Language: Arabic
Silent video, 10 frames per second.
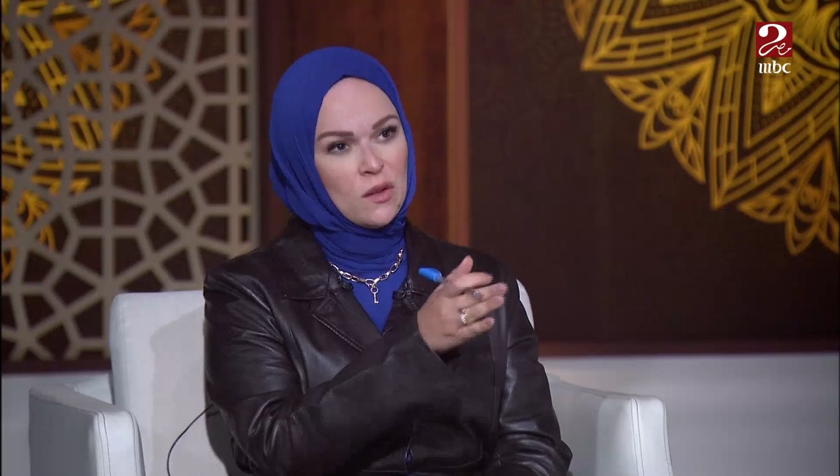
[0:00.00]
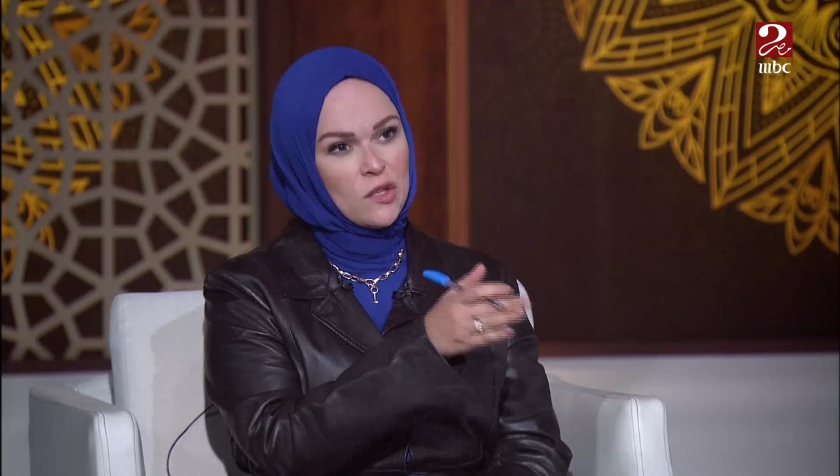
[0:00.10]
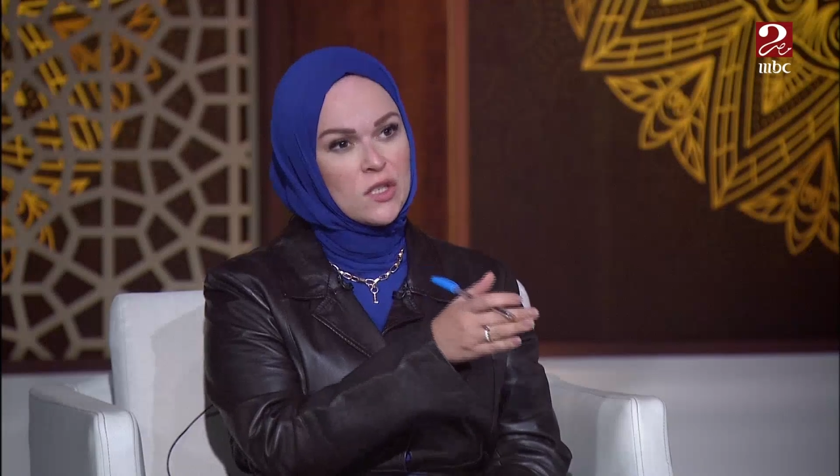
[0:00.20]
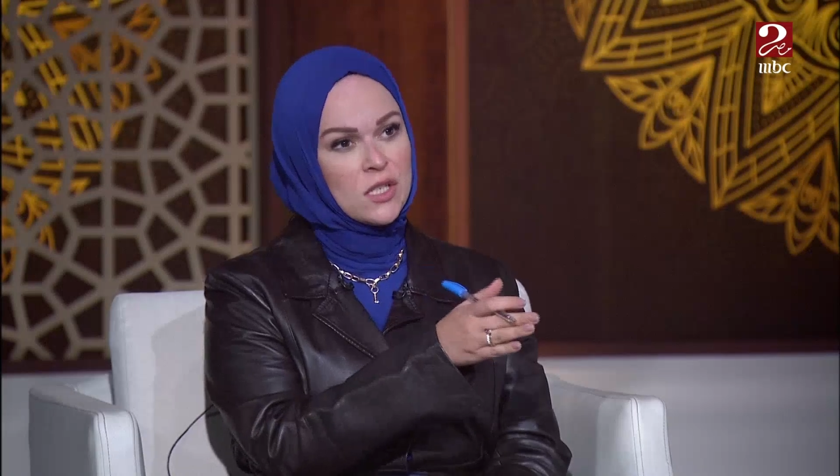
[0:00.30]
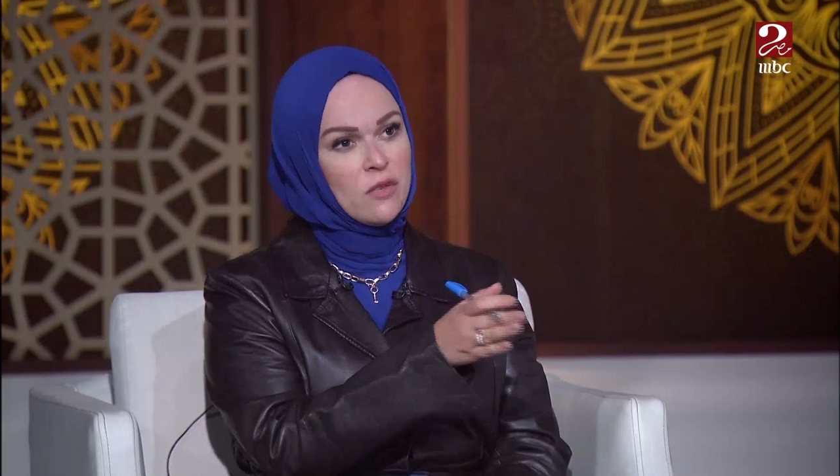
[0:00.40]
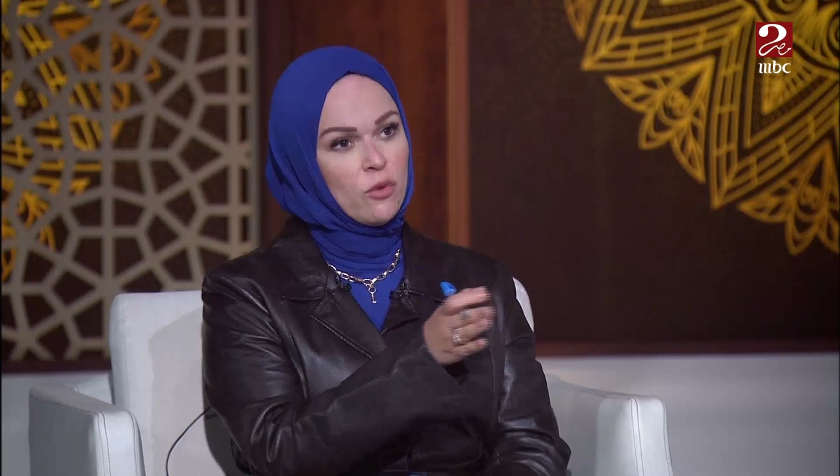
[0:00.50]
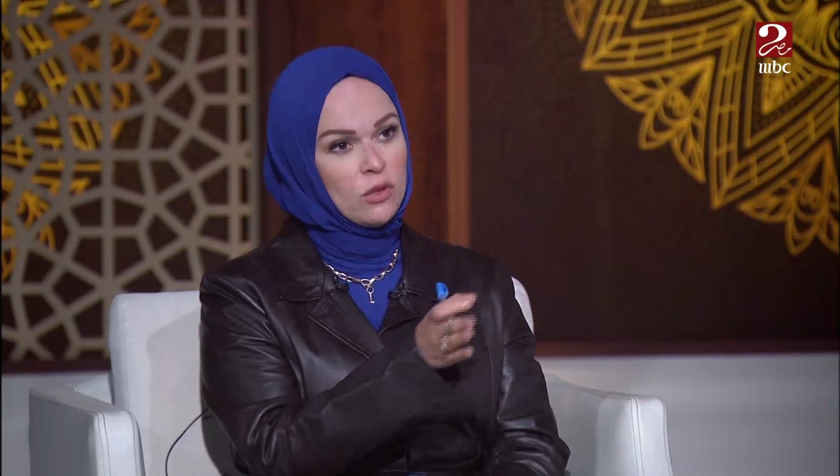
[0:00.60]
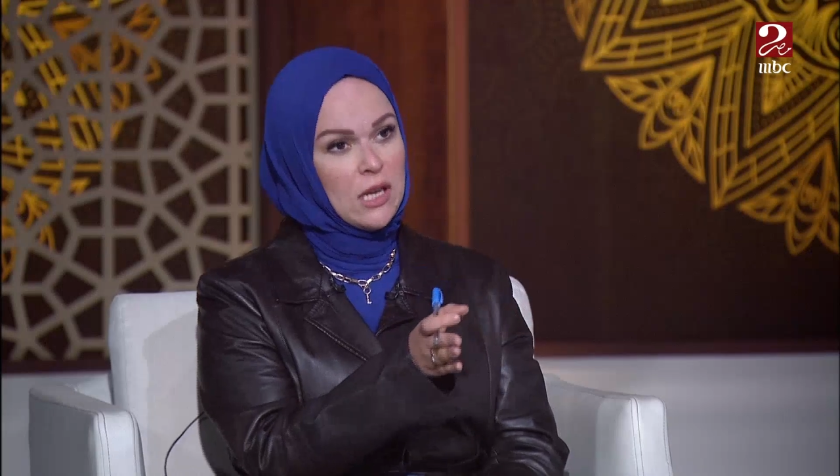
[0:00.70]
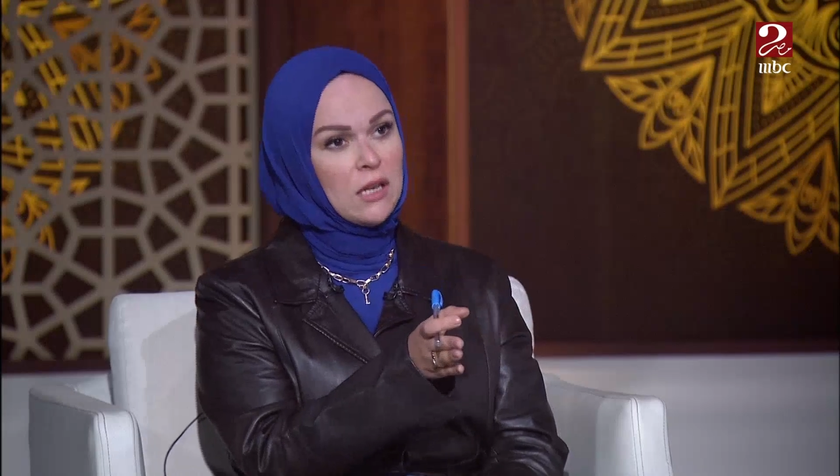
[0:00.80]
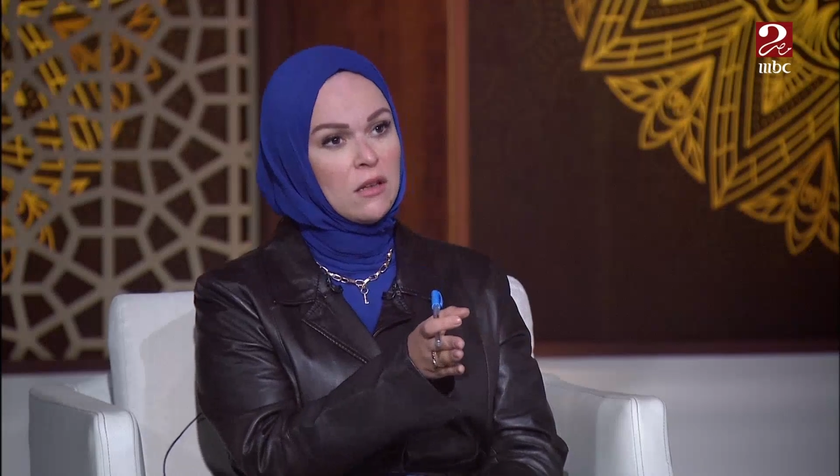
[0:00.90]
تصنيفه
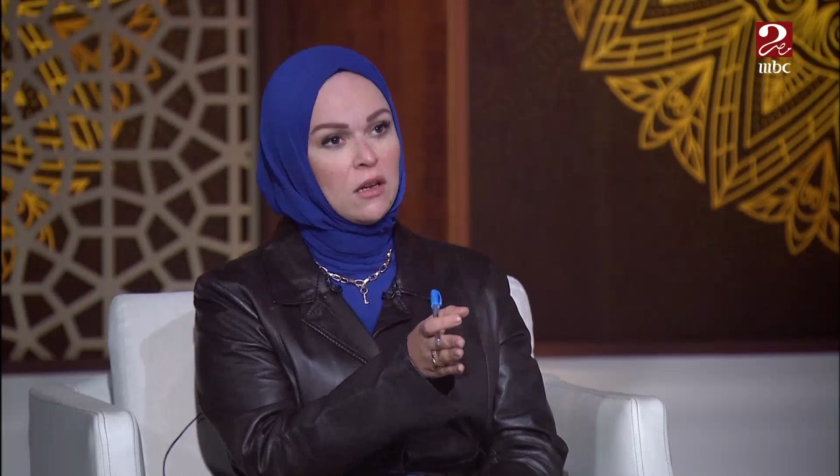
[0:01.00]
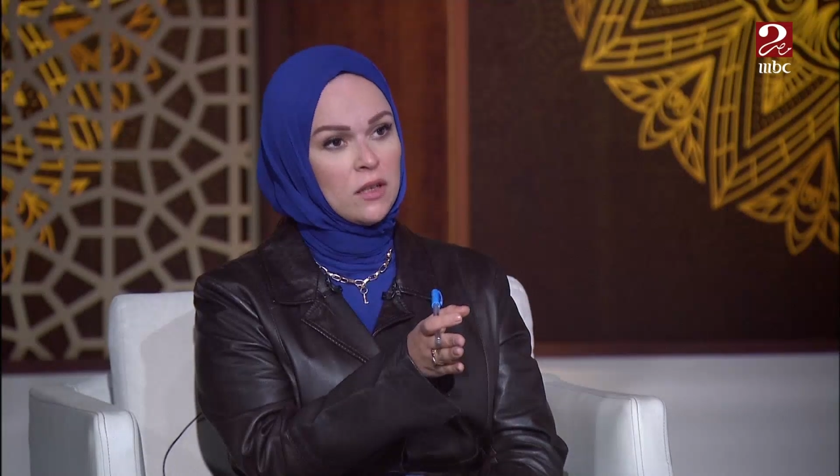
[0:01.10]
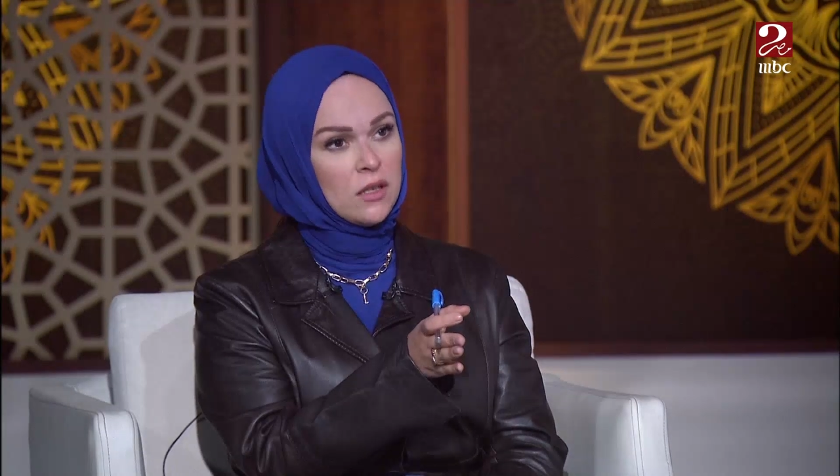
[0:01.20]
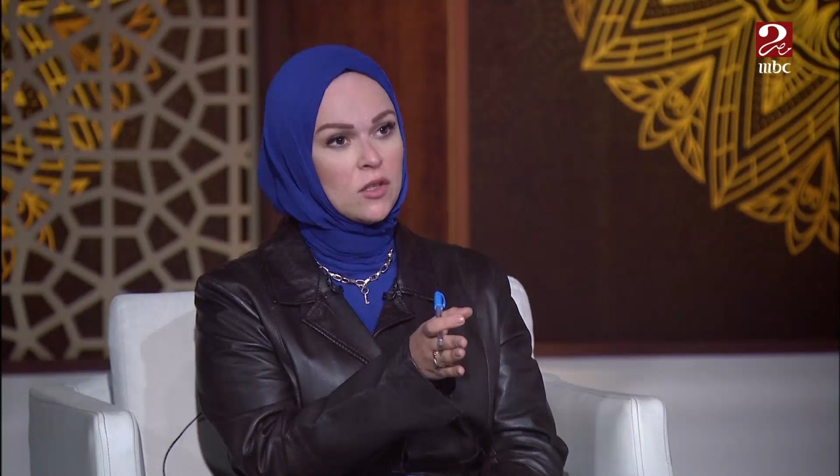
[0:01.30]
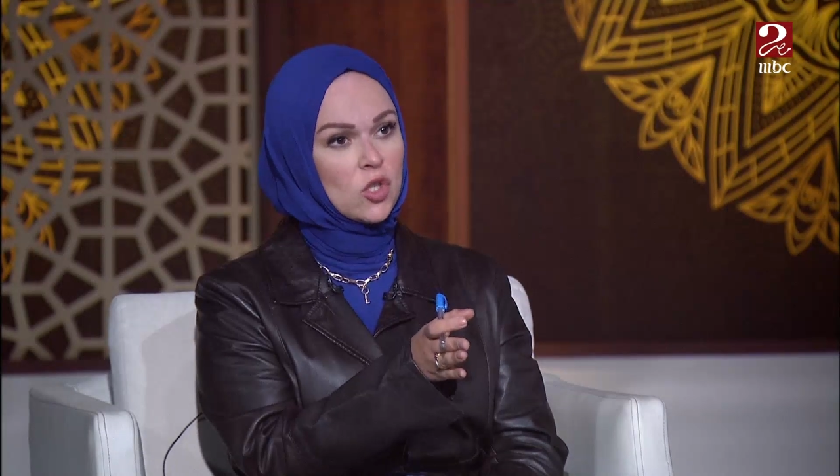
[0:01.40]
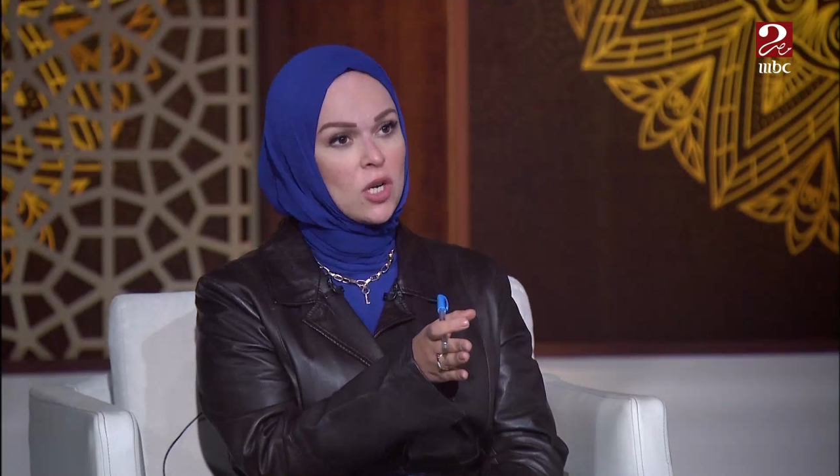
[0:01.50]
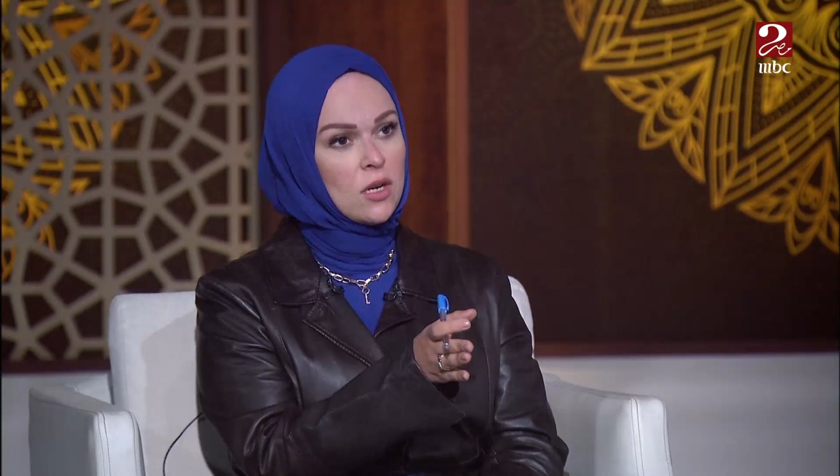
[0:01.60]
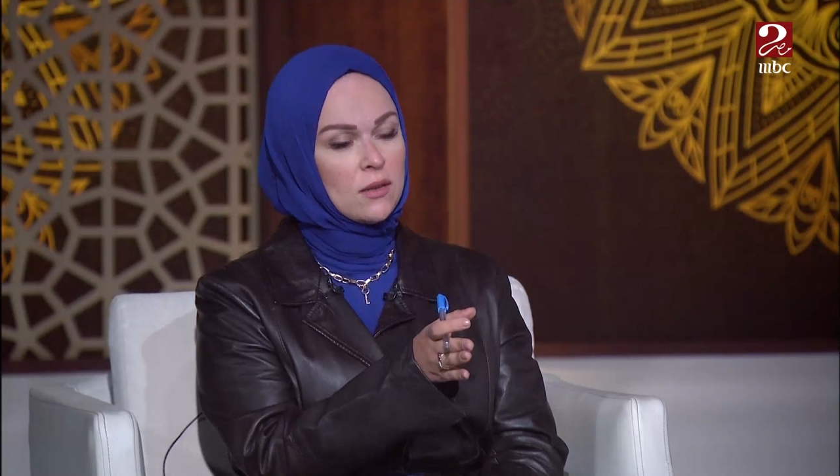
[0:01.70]
ثالث اكثر انتشارا